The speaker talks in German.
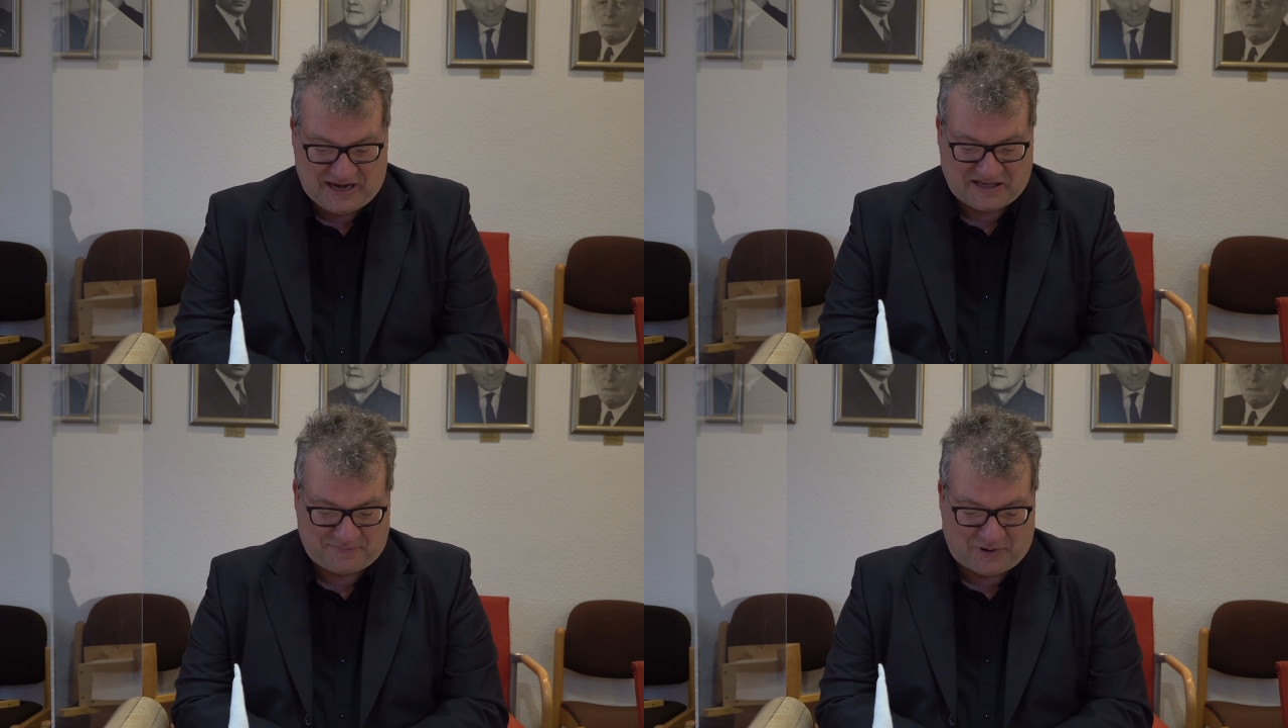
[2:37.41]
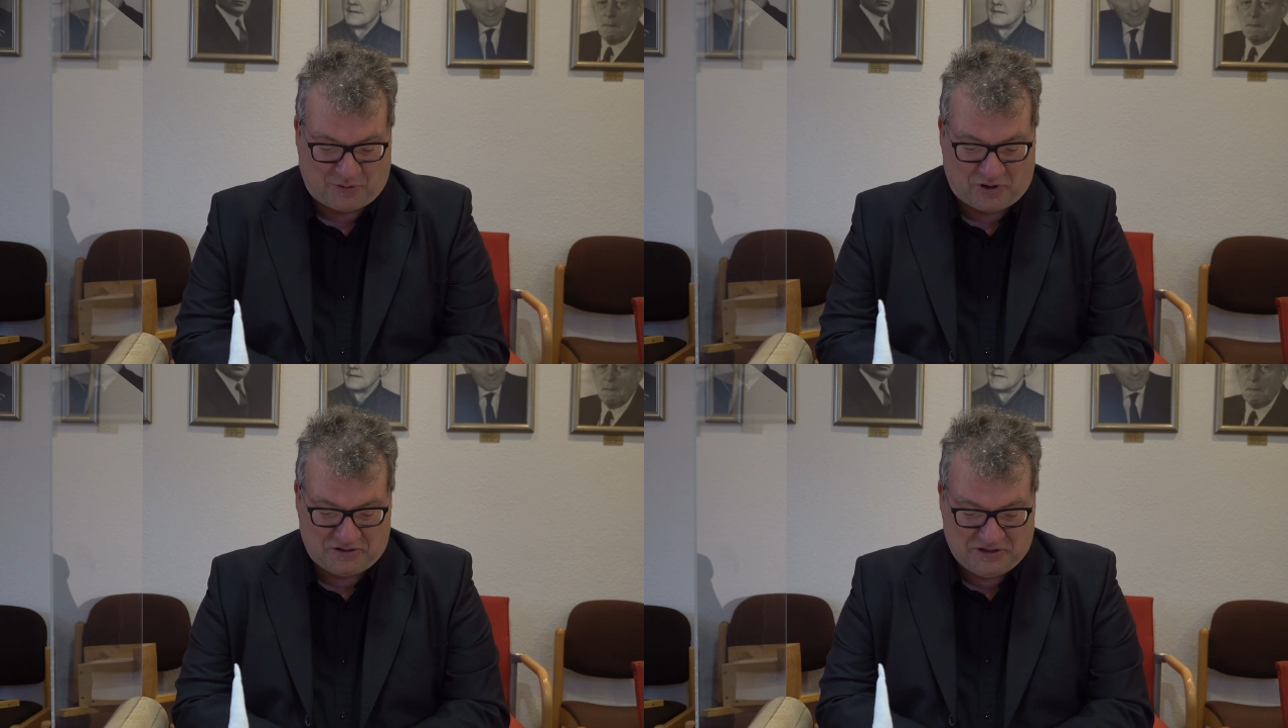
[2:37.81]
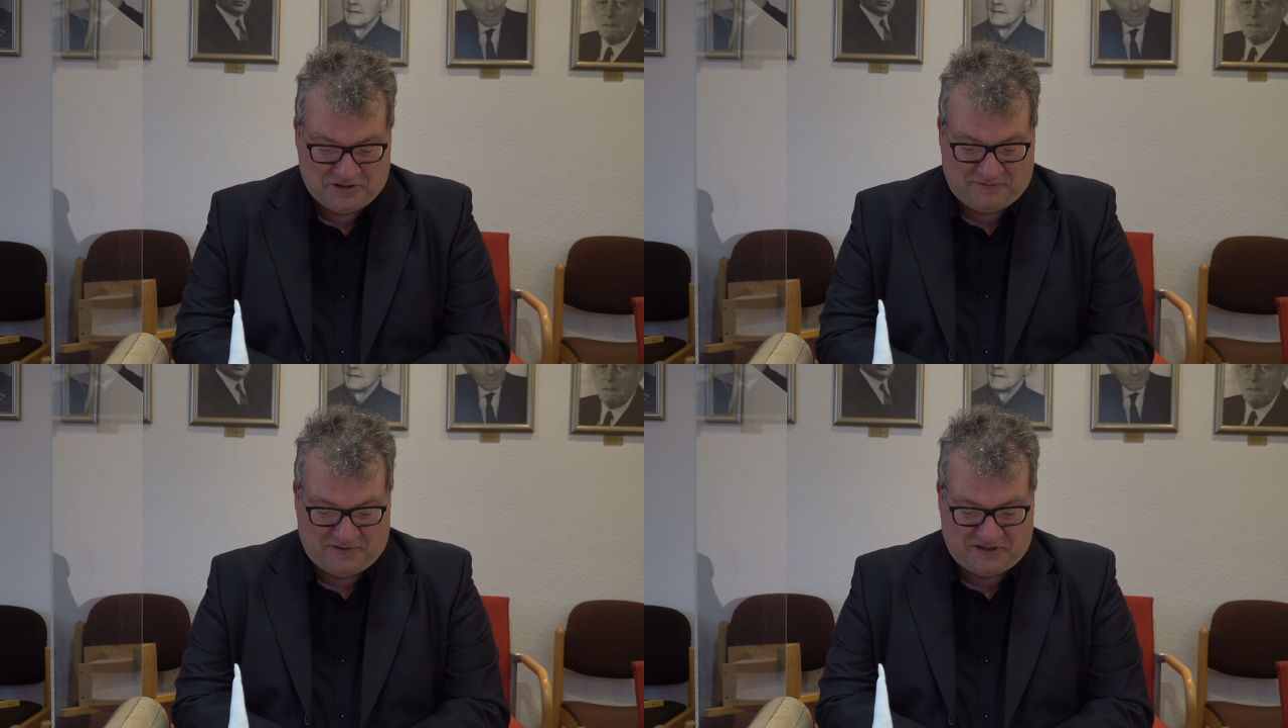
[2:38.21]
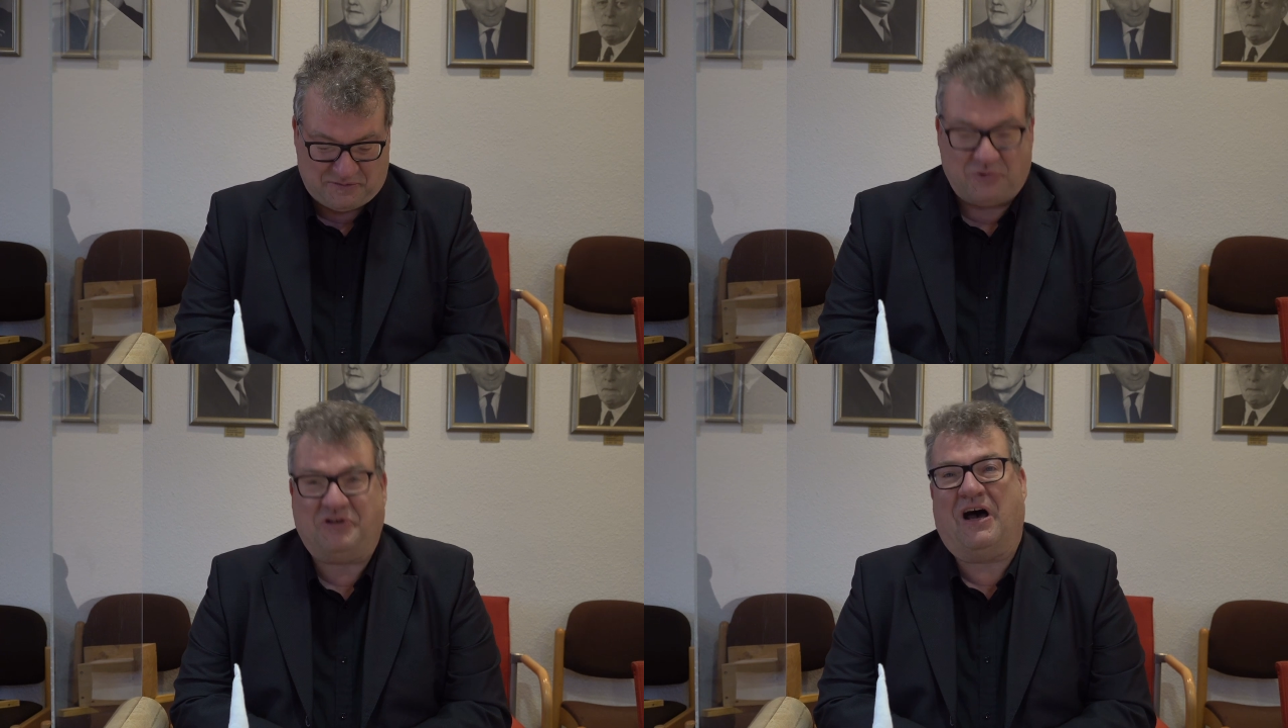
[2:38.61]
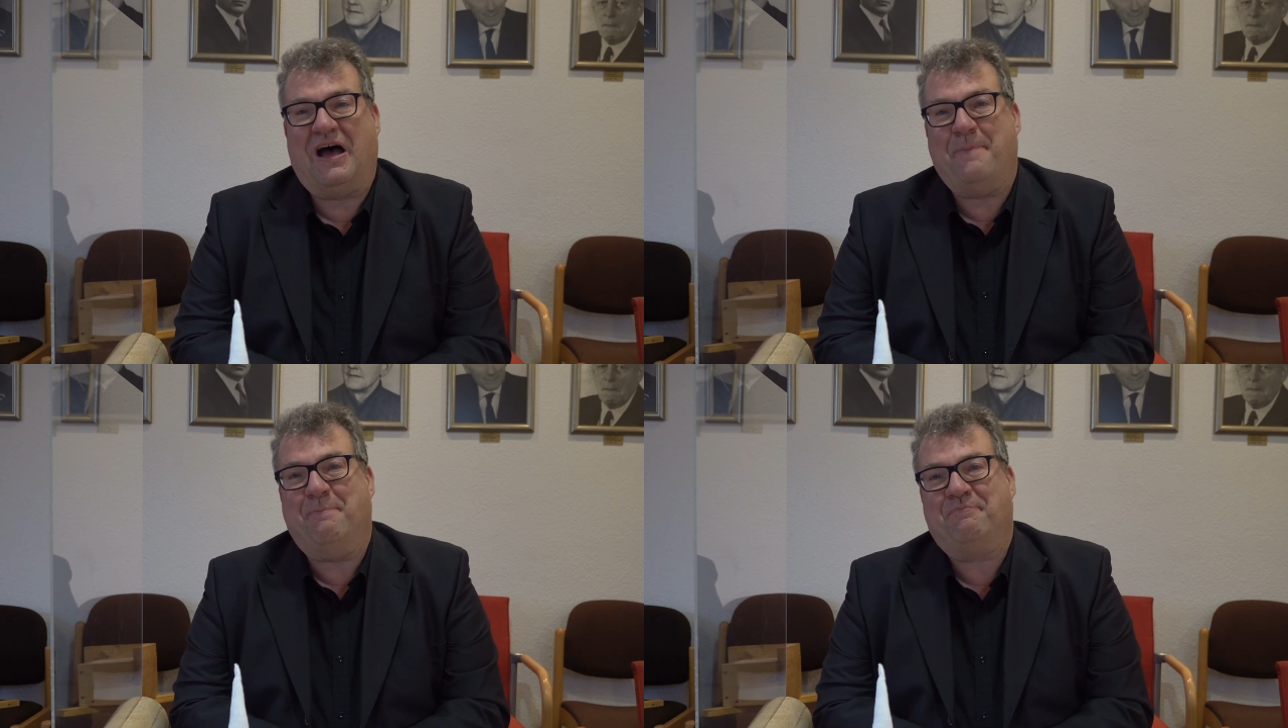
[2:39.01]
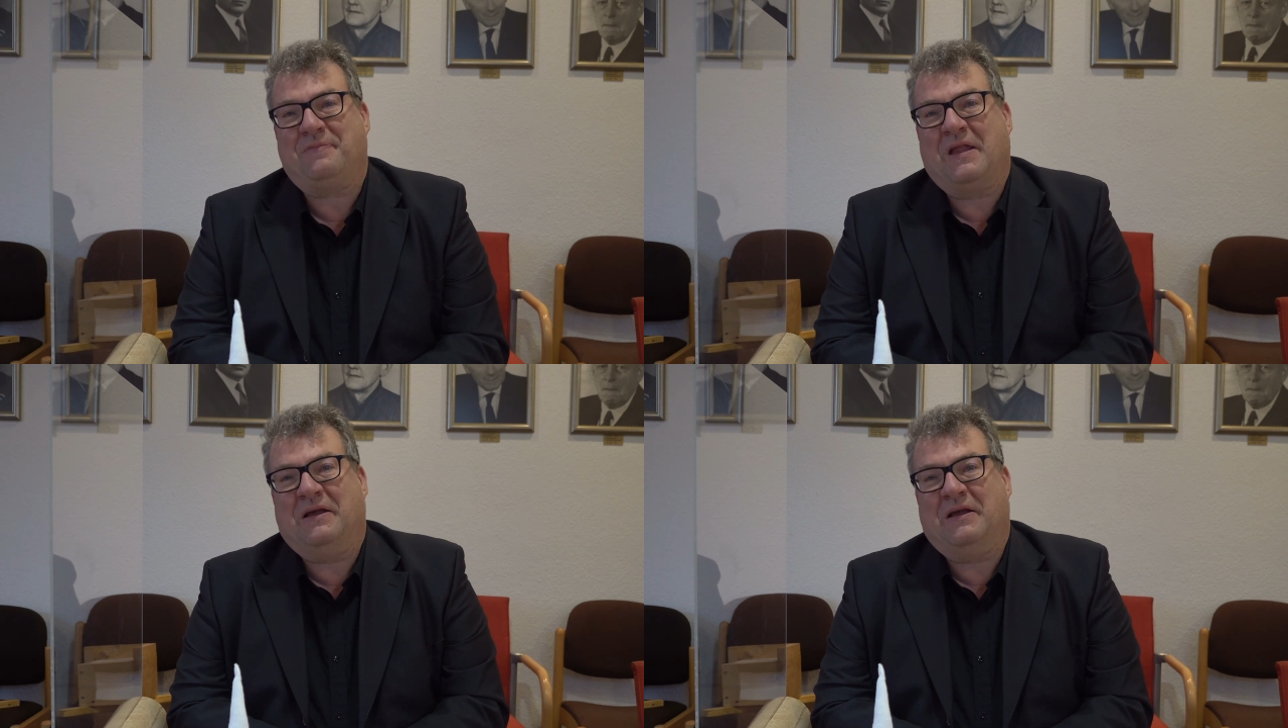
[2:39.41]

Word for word: Lars Brauer wird die betreiben